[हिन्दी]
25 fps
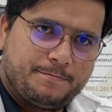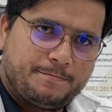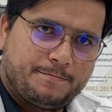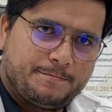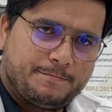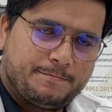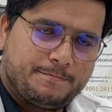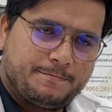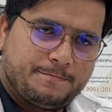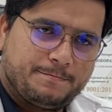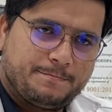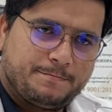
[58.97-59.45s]

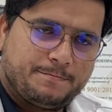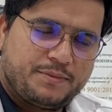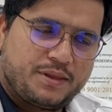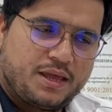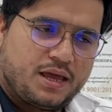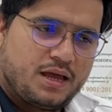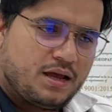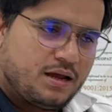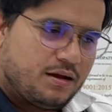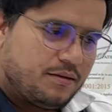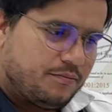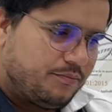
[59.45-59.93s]

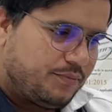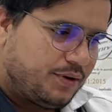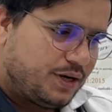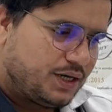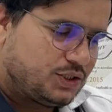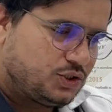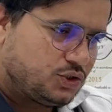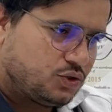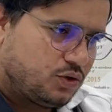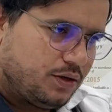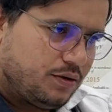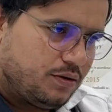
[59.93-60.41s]
ब्लड हाँ?
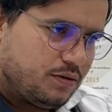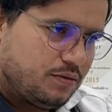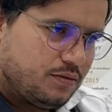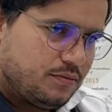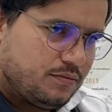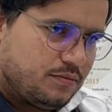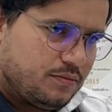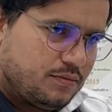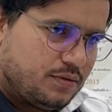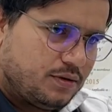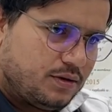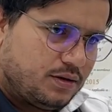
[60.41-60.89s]
जो
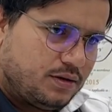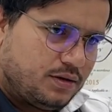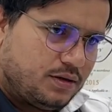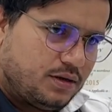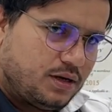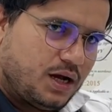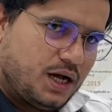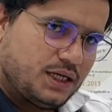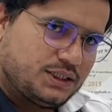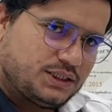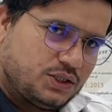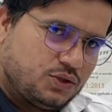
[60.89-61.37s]

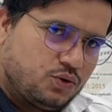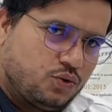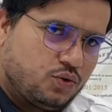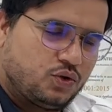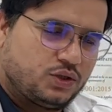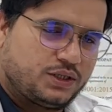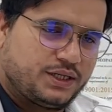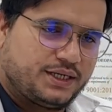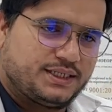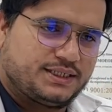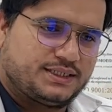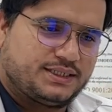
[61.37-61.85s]
है अच्छा दोनों
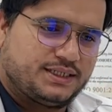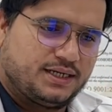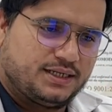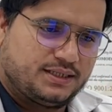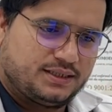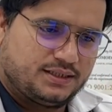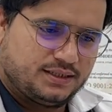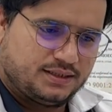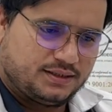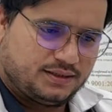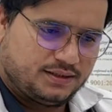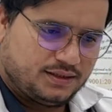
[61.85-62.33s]
तरह से
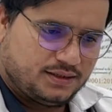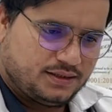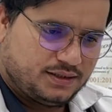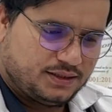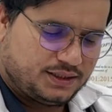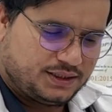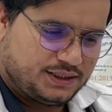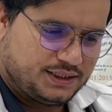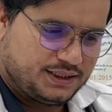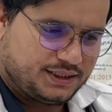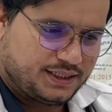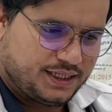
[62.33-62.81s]
आता
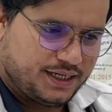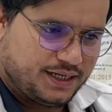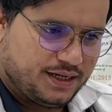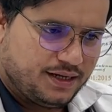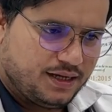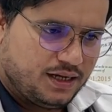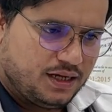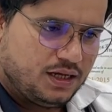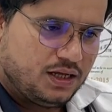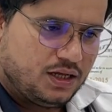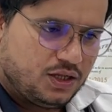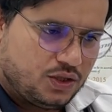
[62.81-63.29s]
था ठीक है
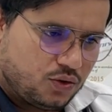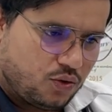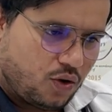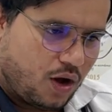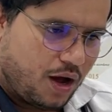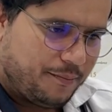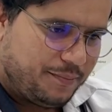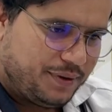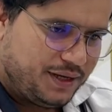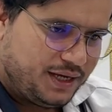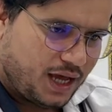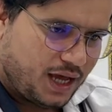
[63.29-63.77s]
हाँ। तो अभी